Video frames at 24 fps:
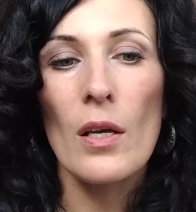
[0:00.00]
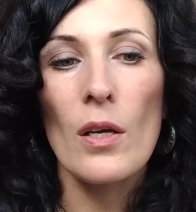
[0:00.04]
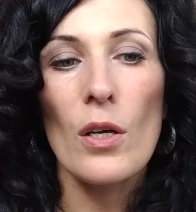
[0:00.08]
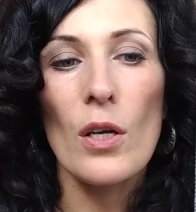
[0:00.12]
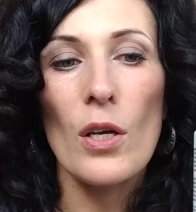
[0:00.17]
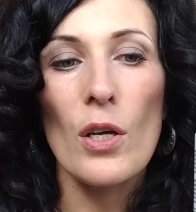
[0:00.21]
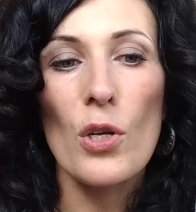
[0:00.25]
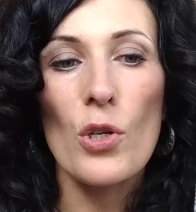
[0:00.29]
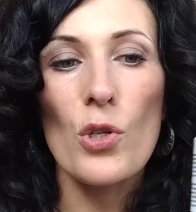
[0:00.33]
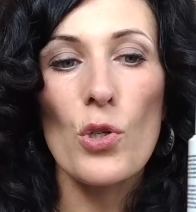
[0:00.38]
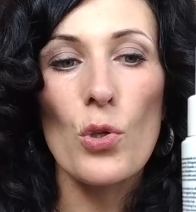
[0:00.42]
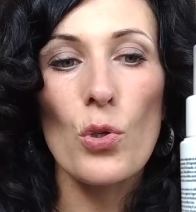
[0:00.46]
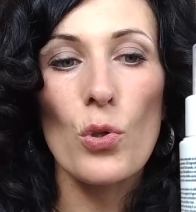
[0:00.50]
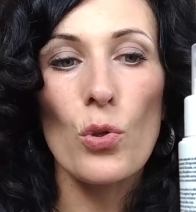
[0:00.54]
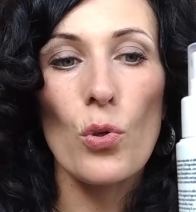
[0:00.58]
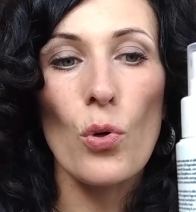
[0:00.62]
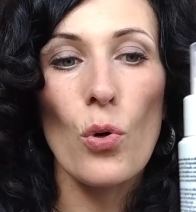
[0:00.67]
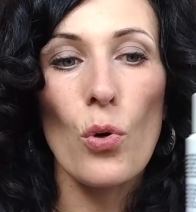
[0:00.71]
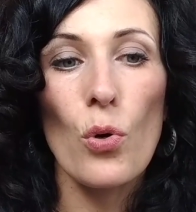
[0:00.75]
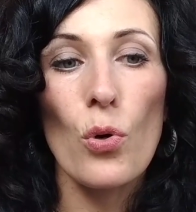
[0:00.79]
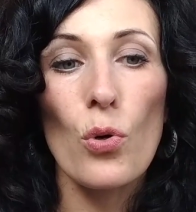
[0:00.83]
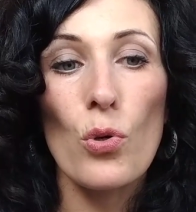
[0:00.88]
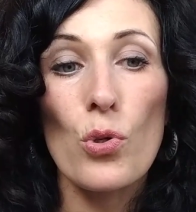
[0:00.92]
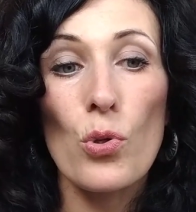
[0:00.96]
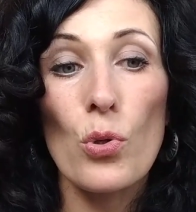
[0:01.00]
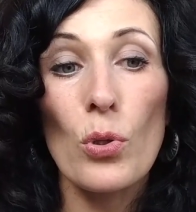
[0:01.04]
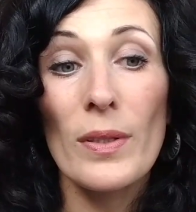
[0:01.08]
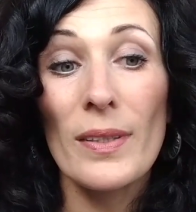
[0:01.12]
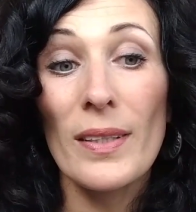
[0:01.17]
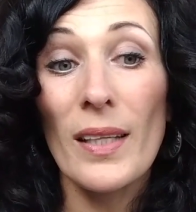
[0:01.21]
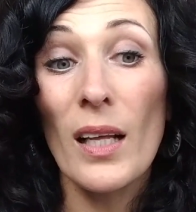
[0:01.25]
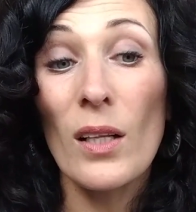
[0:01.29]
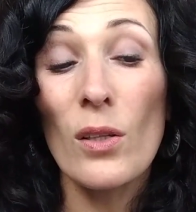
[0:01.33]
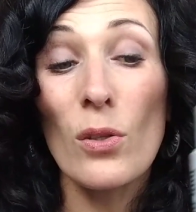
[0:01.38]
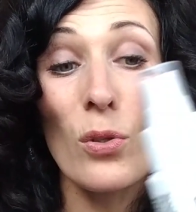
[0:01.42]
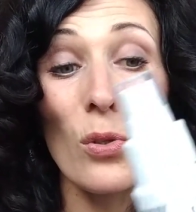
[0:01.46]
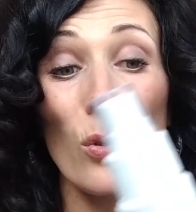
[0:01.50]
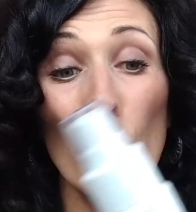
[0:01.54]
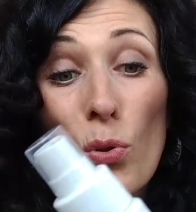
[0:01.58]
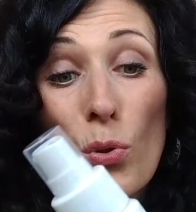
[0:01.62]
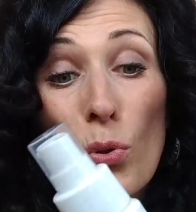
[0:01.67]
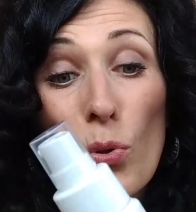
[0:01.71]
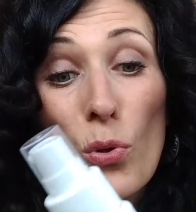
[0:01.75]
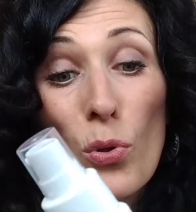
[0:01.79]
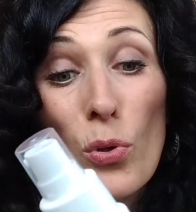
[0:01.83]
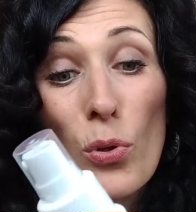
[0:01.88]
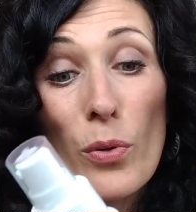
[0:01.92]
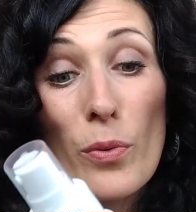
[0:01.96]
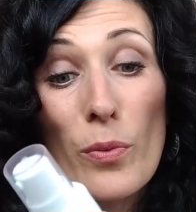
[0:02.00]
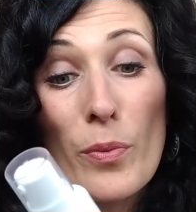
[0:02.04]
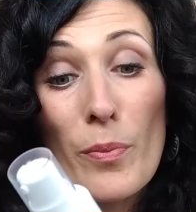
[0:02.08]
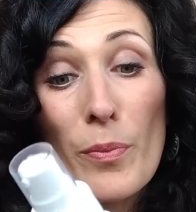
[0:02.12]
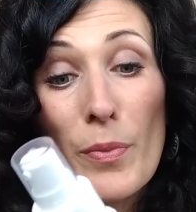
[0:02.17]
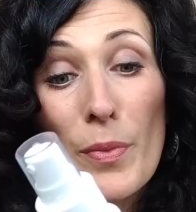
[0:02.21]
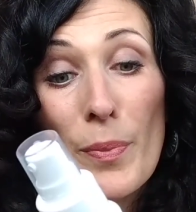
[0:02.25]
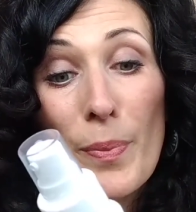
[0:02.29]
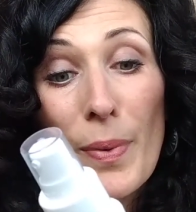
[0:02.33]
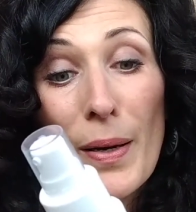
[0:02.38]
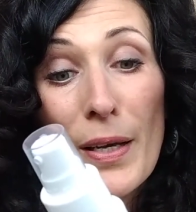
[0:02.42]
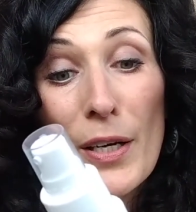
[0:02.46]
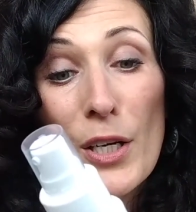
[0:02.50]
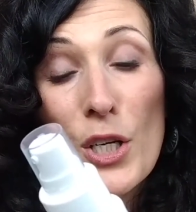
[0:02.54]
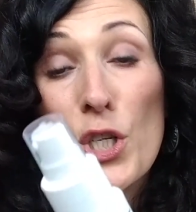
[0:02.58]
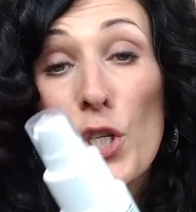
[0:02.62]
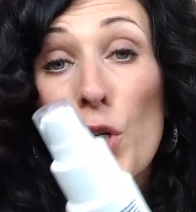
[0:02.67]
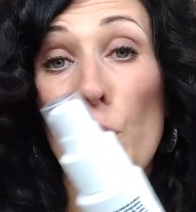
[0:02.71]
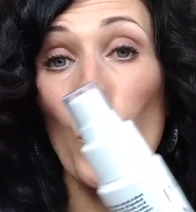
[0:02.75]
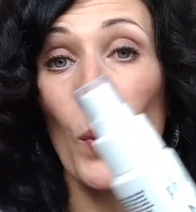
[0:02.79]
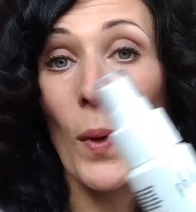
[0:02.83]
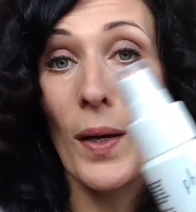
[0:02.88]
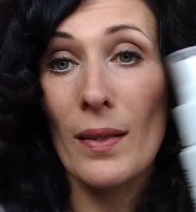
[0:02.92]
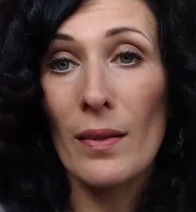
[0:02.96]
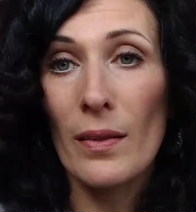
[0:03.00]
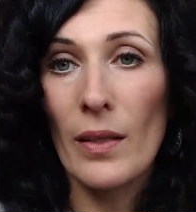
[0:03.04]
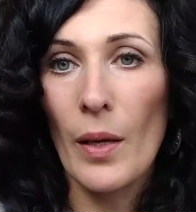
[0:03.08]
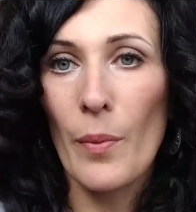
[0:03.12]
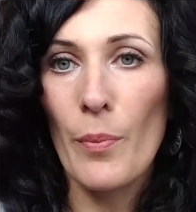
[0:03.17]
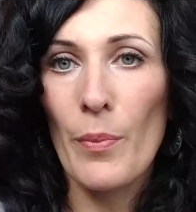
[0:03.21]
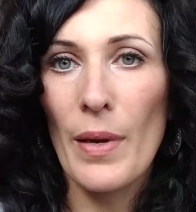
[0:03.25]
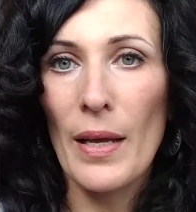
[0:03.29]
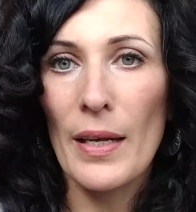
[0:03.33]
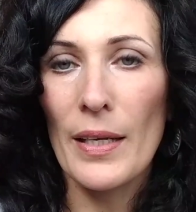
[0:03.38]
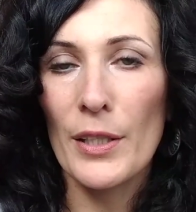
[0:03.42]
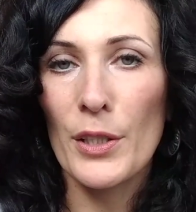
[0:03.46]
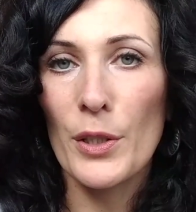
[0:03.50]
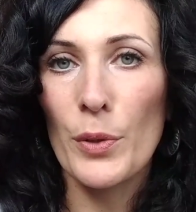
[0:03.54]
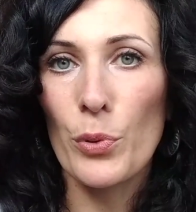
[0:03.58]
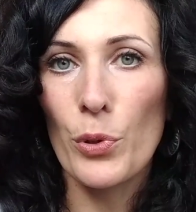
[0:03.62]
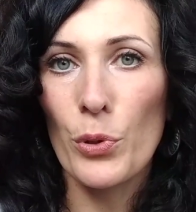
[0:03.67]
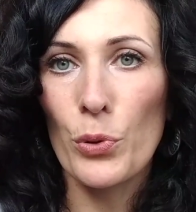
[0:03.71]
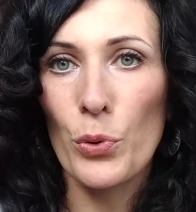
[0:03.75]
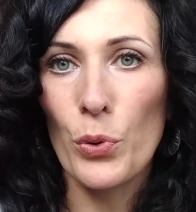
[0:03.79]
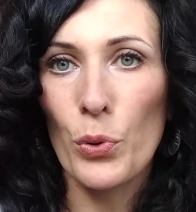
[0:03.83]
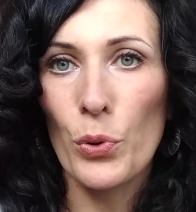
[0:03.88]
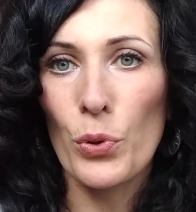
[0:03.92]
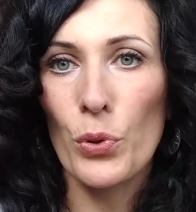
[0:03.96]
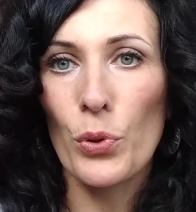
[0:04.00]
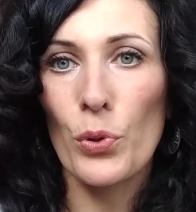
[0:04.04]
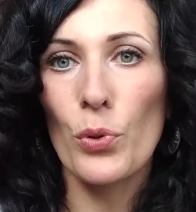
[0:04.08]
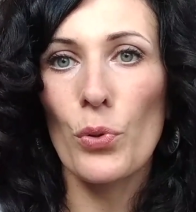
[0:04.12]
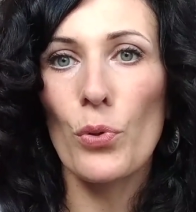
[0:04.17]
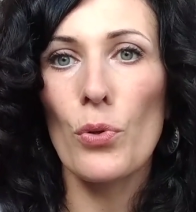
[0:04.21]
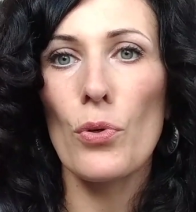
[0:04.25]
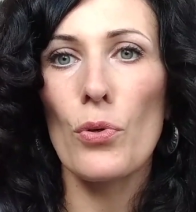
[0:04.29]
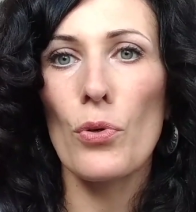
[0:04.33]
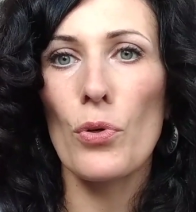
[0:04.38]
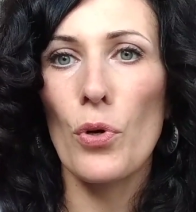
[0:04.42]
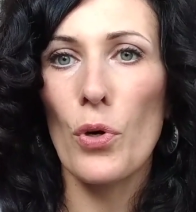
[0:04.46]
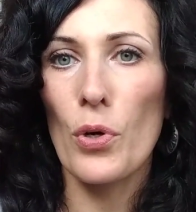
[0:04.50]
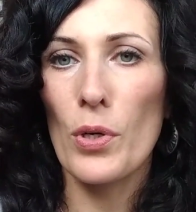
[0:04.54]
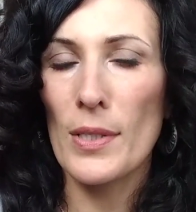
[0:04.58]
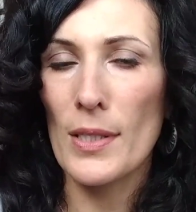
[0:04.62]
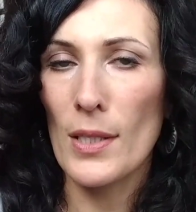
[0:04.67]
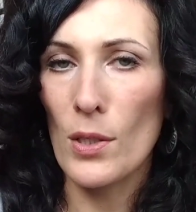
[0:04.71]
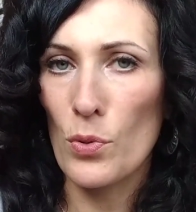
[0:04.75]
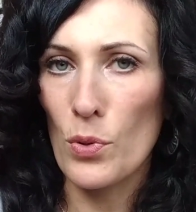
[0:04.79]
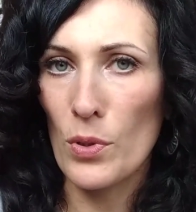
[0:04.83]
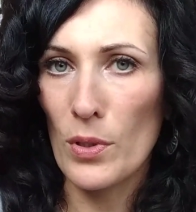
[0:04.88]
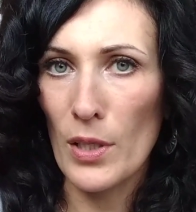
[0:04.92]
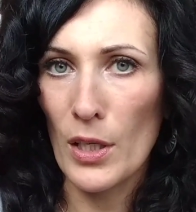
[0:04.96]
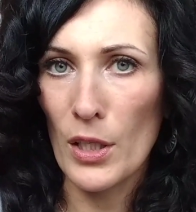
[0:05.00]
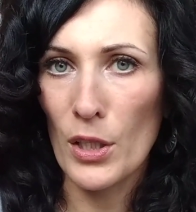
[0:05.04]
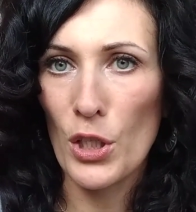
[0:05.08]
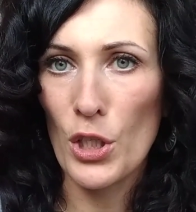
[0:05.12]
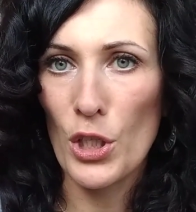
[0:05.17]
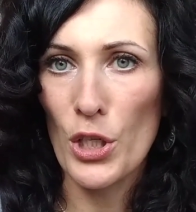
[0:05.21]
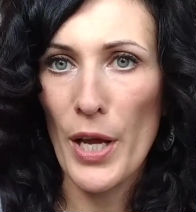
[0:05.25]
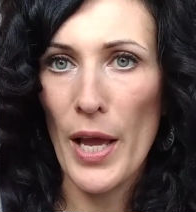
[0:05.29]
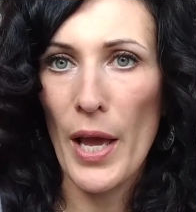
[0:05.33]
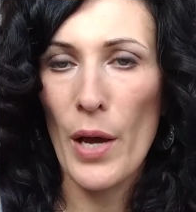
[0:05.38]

Eh, sono soltanto, mm, mi pare, 50 ml di prodotto, costa sui 13